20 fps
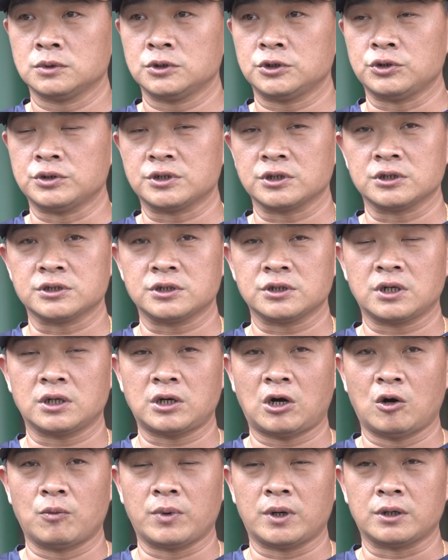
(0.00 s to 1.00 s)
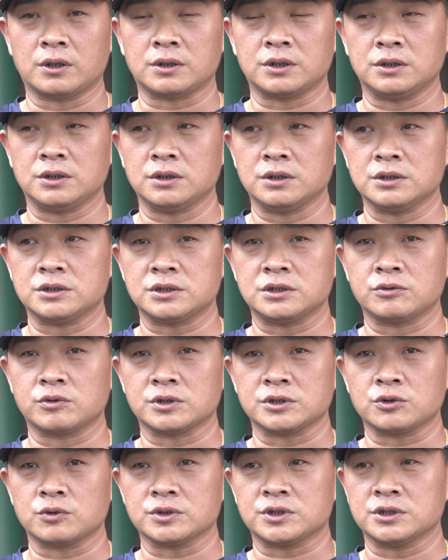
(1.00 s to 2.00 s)
选这个这个号码的意义，希
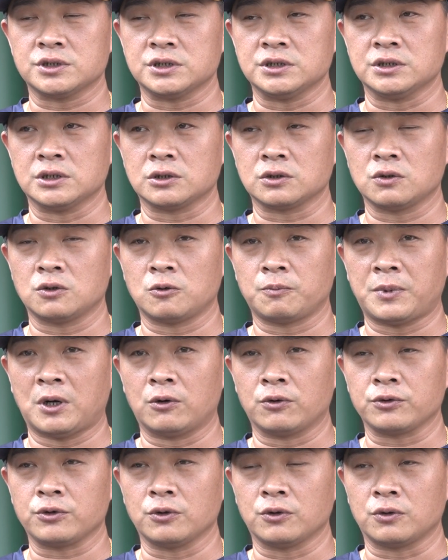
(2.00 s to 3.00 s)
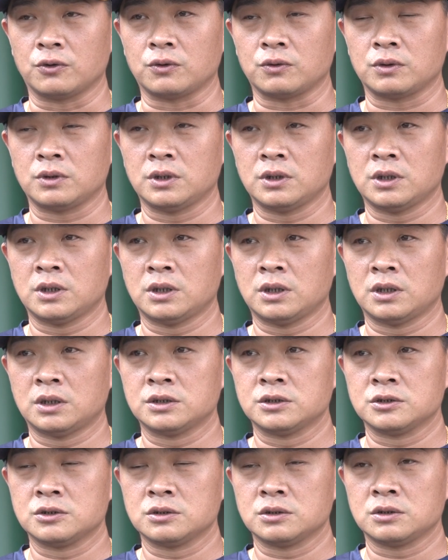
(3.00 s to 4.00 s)
望说自己能够保有
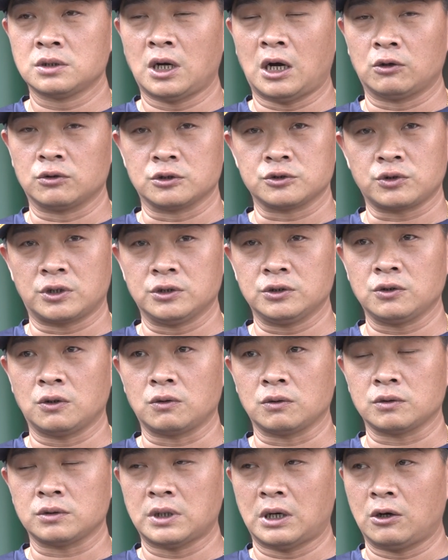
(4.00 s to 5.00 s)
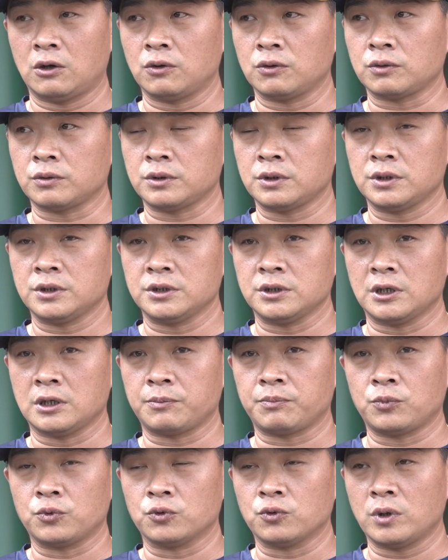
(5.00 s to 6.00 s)
好的传统，然后也
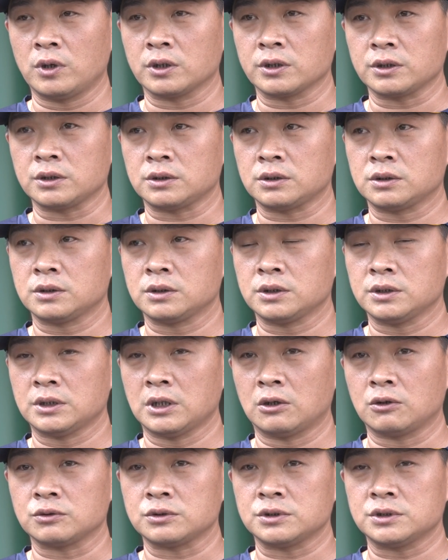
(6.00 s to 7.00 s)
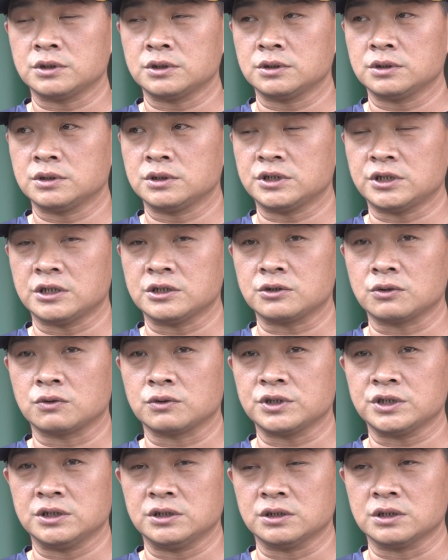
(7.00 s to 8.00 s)
不忘要接收
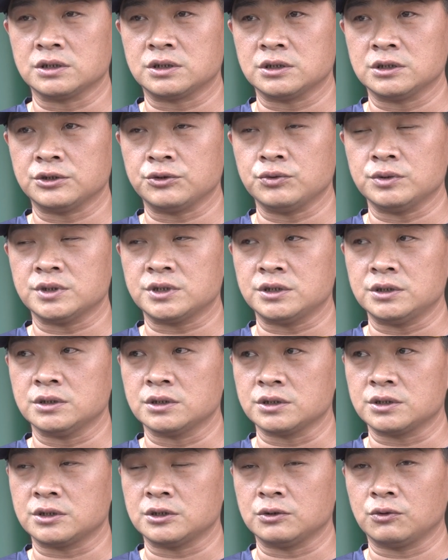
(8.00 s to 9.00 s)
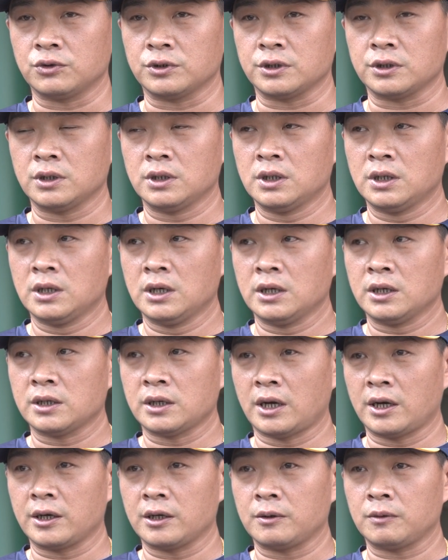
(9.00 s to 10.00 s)
新的资讯、新的思维。
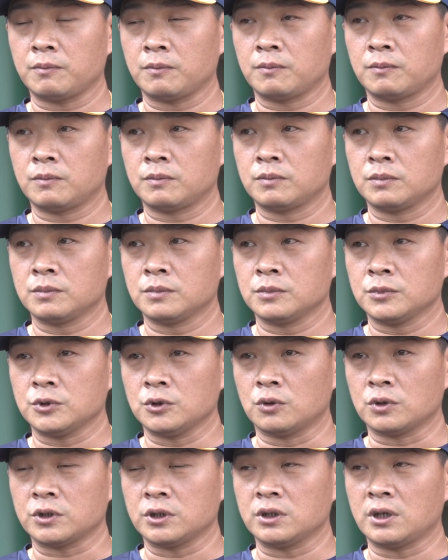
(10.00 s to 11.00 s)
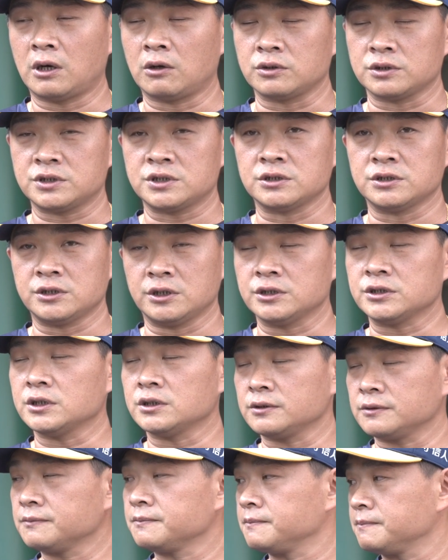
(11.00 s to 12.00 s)
来有更好的视野，这样。